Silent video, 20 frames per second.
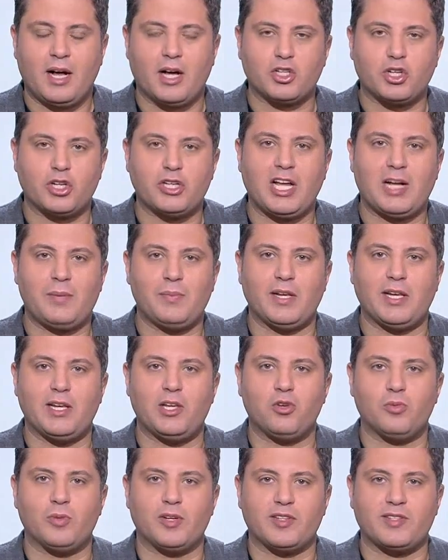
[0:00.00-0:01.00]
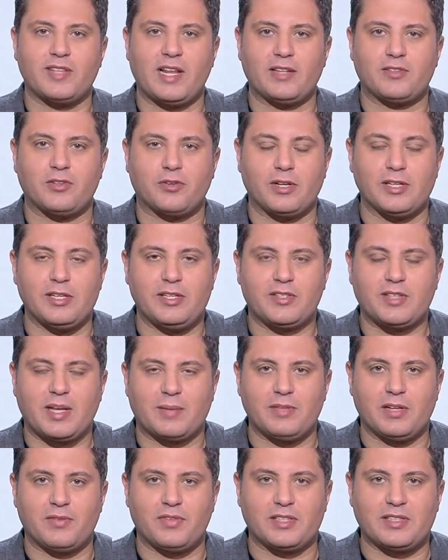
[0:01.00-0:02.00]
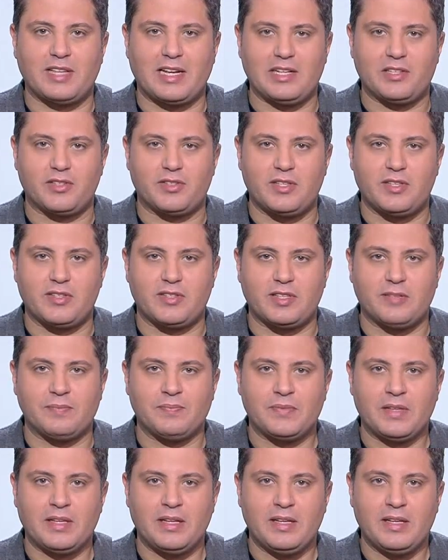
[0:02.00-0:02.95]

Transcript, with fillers: عشان يحمل ليهم رساله الرئيس عبد الفتاح السيسي